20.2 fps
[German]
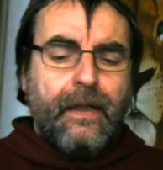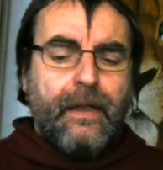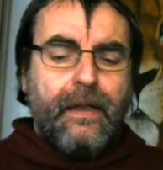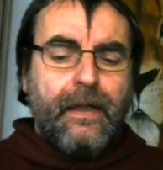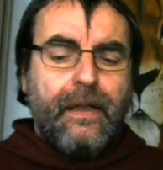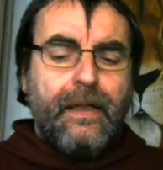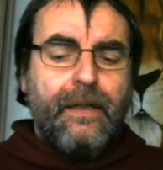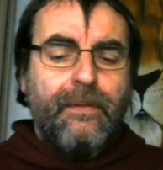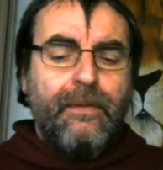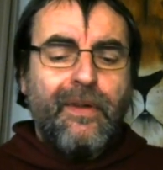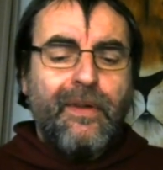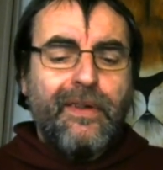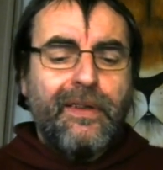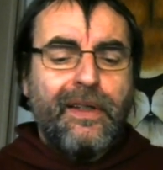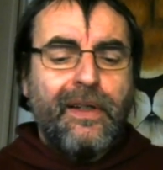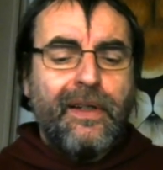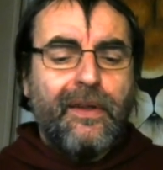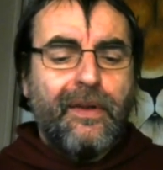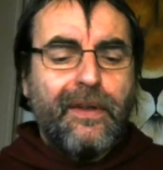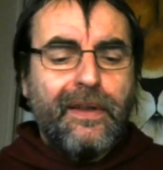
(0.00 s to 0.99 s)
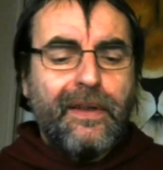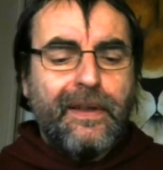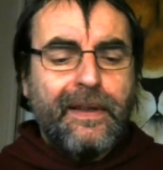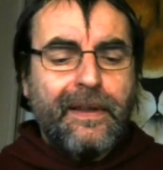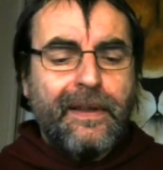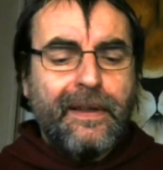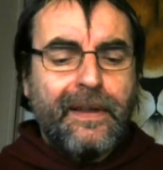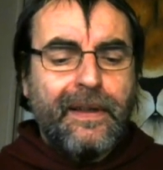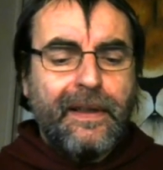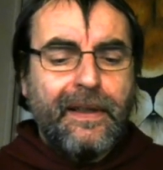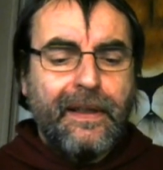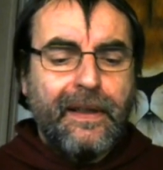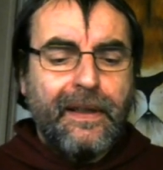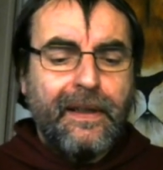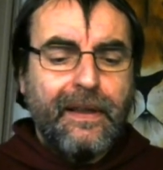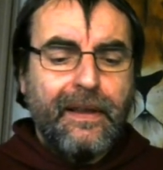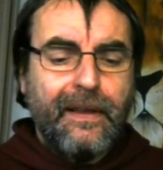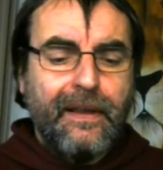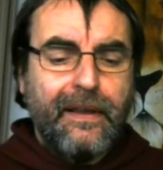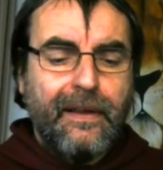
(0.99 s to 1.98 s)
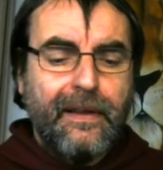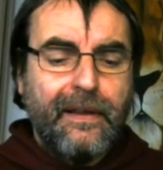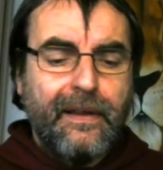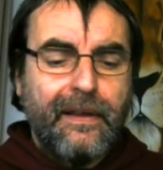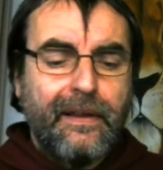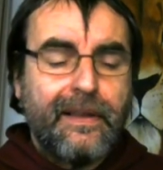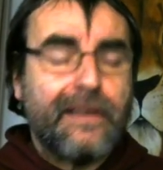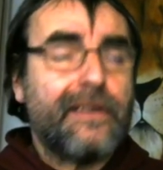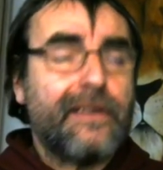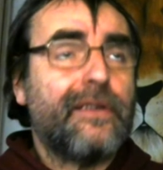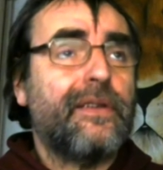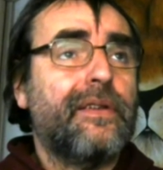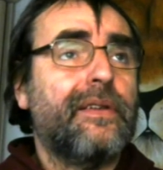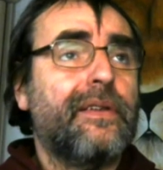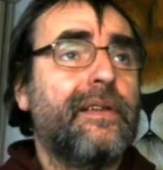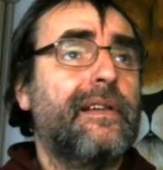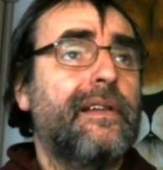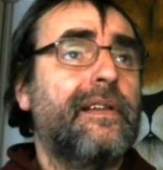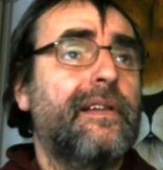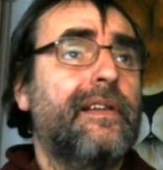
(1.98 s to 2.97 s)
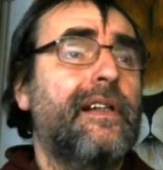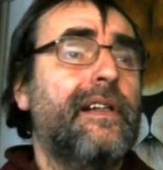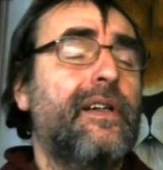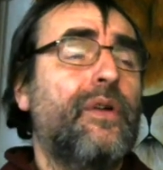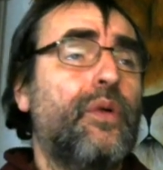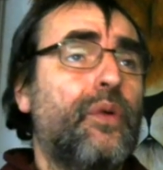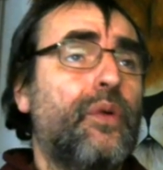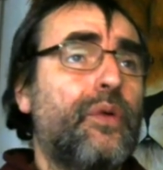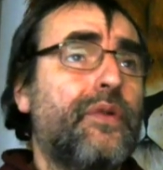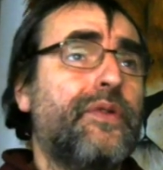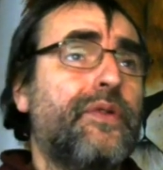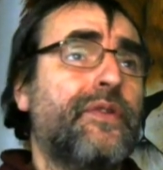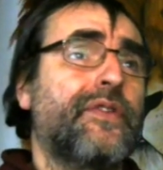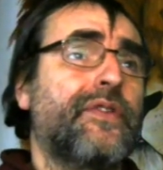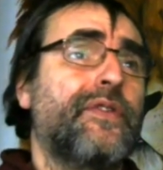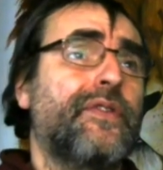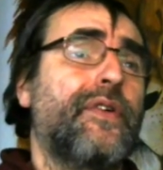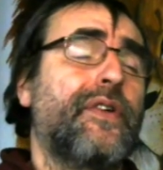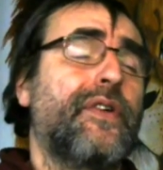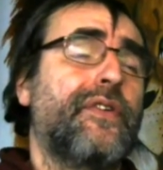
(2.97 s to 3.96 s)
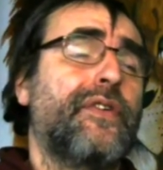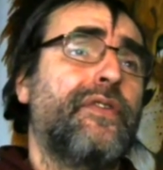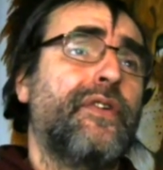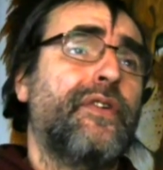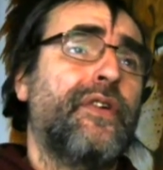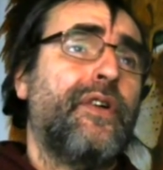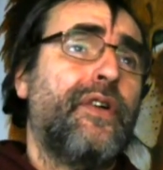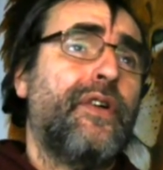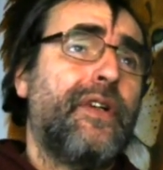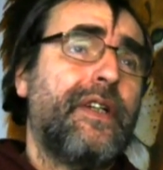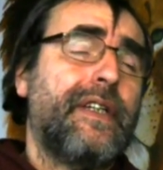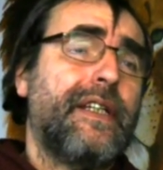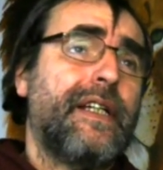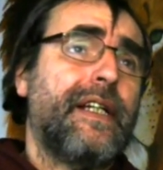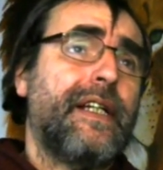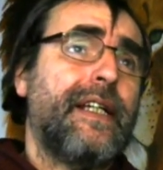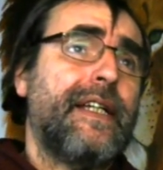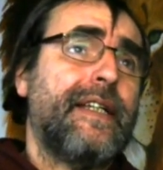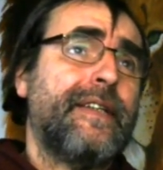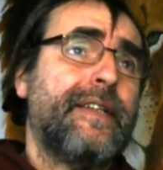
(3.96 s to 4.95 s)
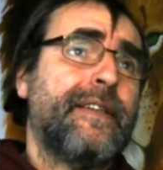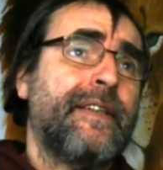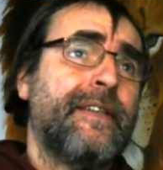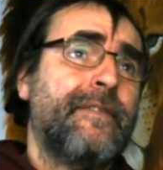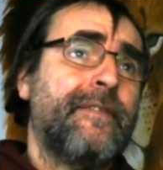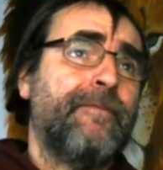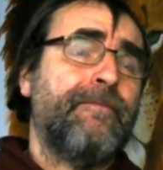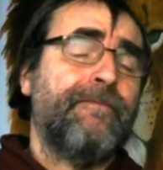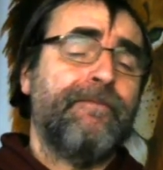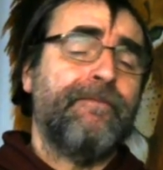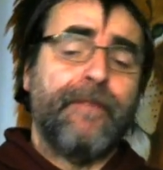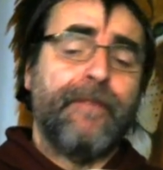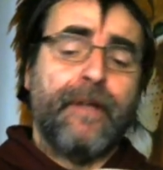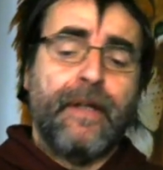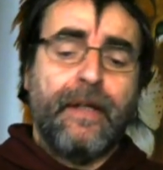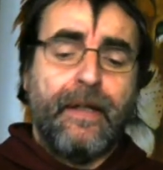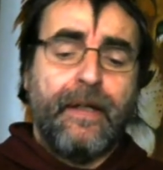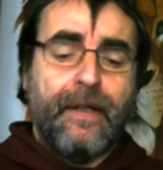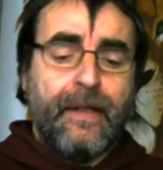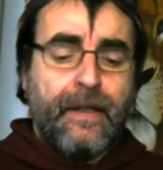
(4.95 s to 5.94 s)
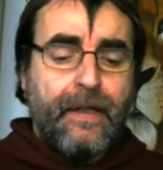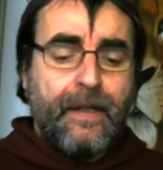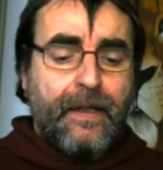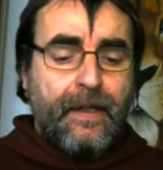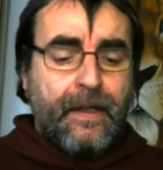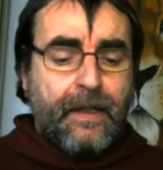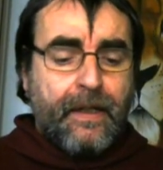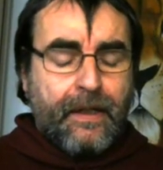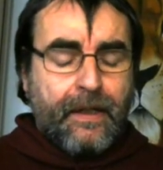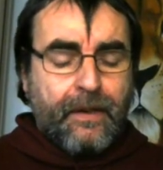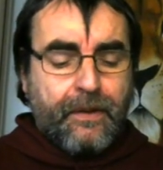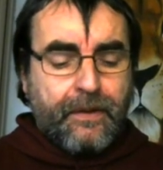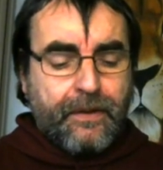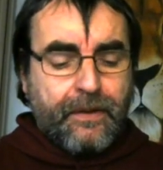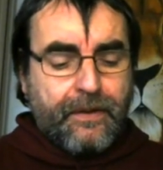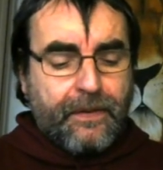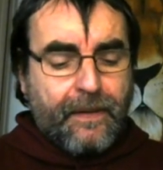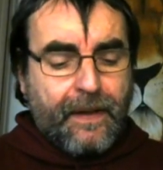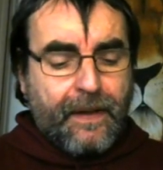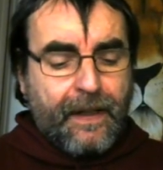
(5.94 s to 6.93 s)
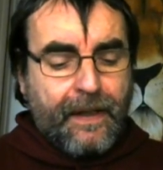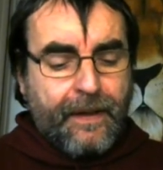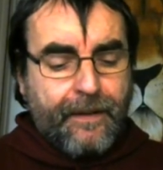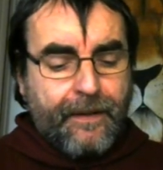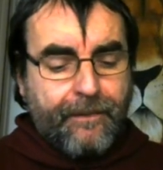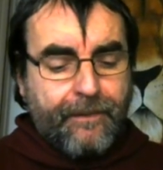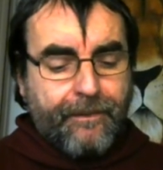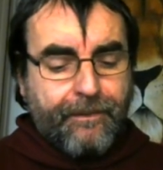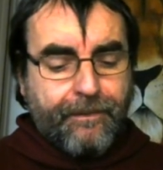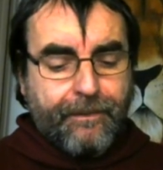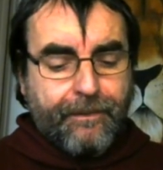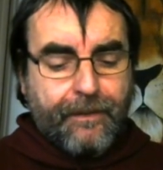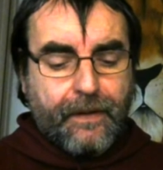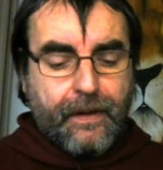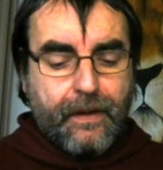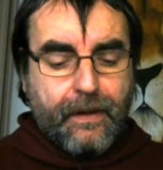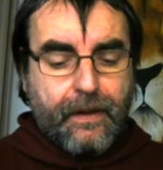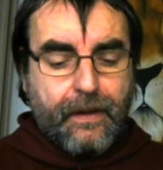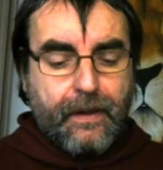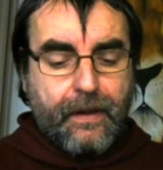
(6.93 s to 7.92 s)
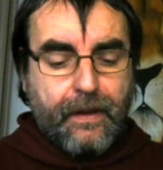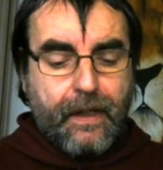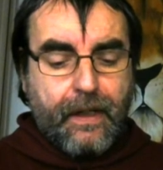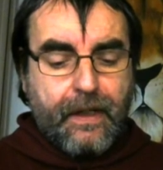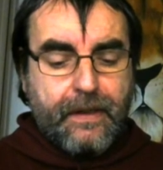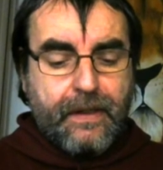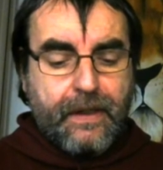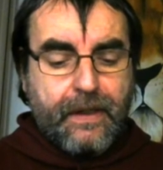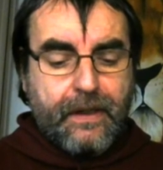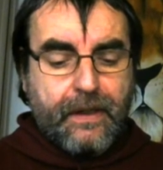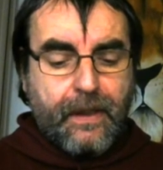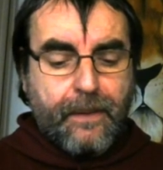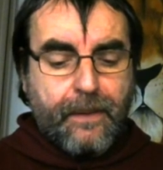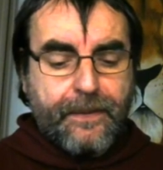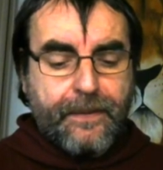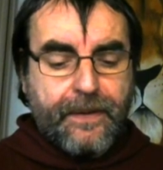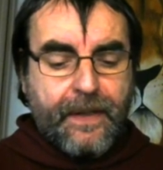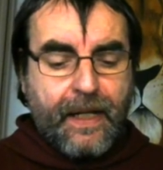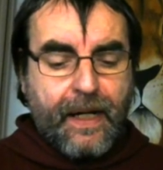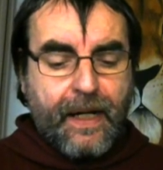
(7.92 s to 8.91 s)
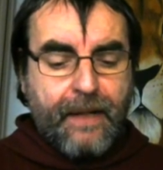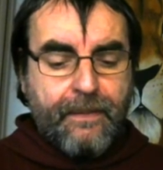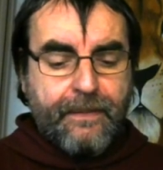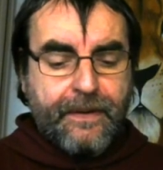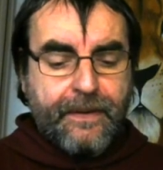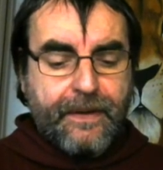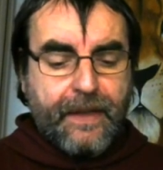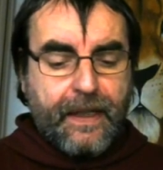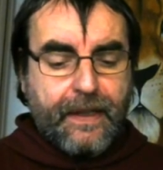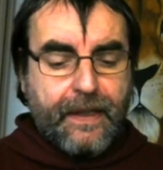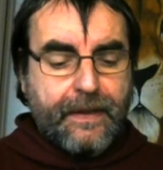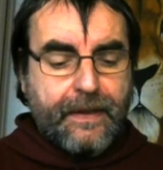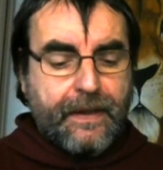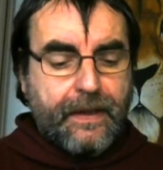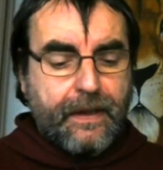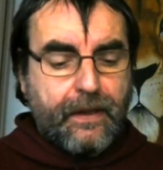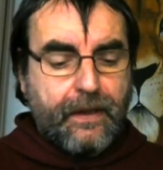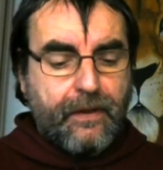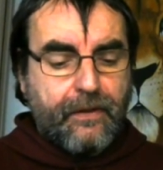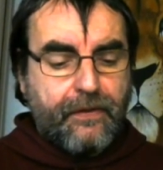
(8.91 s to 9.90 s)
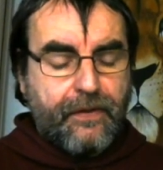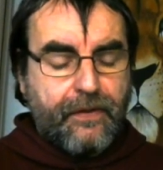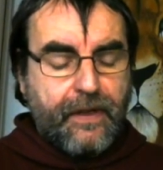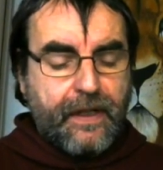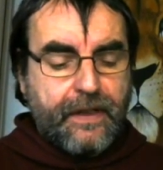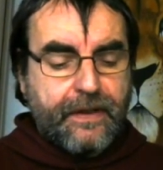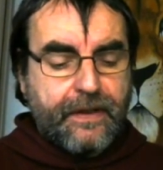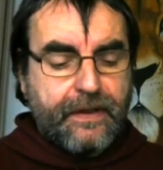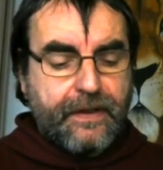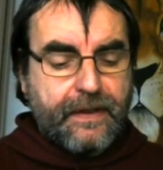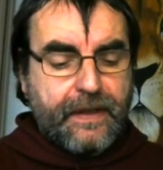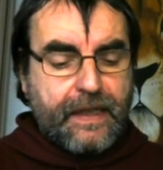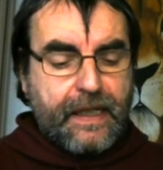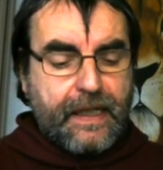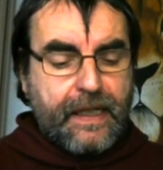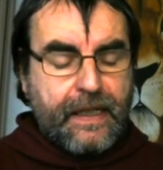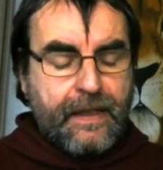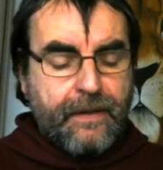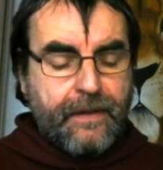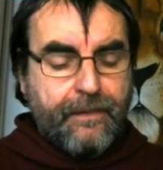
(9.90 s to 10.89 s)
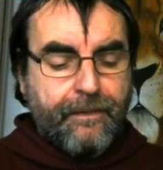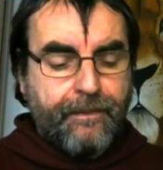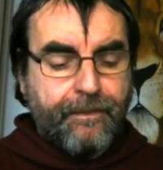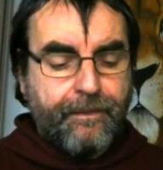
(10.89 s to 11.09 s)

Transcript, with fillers: Ich möchte heute das Losungswort von heute lesen. Und zwar, es ist auf Psalm 6, Vers 10.